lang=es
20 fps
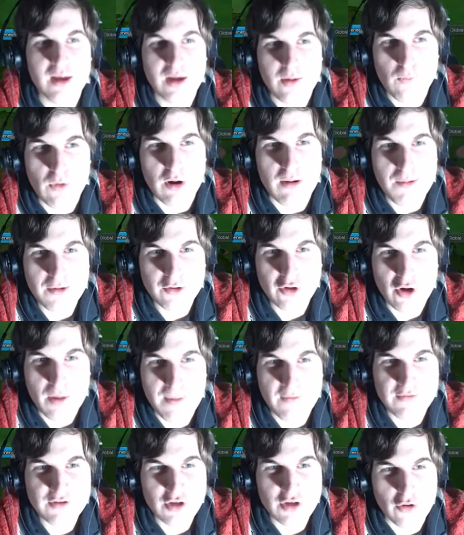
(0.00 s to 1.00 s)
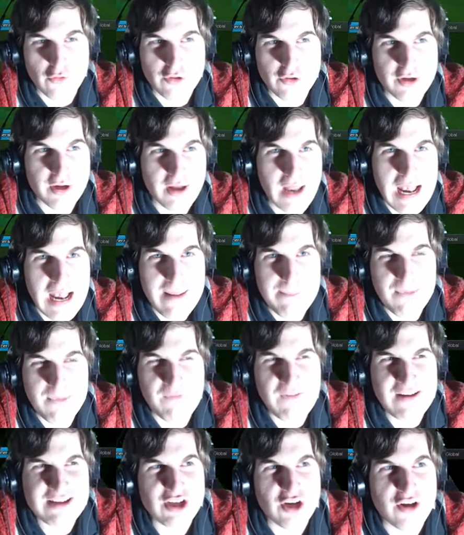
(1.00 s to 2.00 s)
Bueno, vamos con el profesor Oak. El
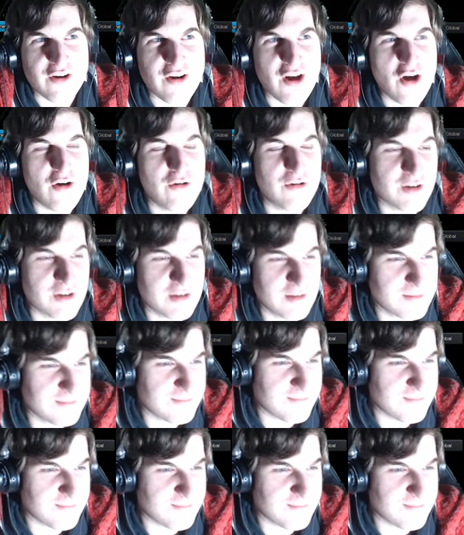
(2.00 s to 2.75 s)
profesor Oak.